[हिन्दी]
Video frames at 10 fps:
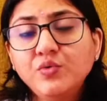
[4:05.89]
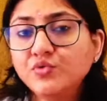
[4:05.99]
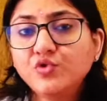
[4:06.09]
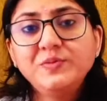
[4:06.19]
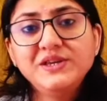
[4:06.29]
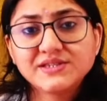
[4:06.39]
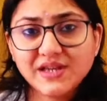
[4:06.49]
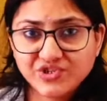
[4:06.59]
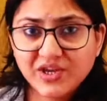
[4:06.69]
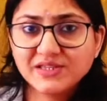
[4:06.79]
उनको भी
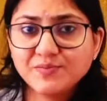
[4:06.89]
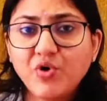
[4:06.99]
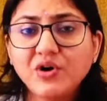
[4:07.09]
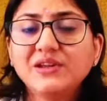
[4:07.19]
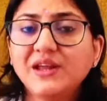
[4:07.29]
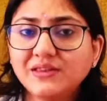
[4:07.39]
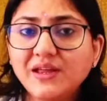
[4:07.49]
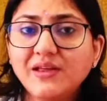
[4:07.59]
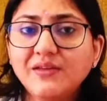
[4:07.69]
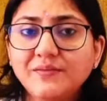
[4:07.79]
इसका चांस बहुत रहता
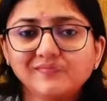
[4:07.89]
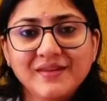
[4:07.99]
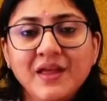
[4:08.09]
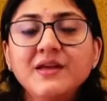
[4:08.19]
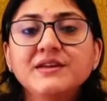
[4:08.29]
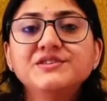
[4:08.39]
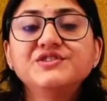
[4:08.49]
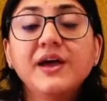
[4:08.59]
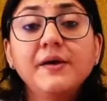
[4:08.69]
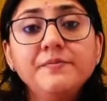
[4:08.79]
है
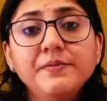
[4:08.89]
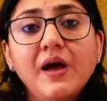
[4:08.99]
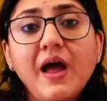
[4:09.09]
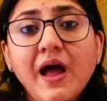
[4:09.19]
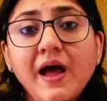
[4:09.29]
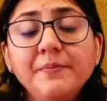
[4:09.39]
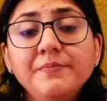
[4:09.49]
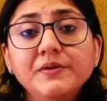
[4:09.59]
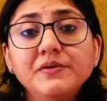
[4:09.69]
जब आप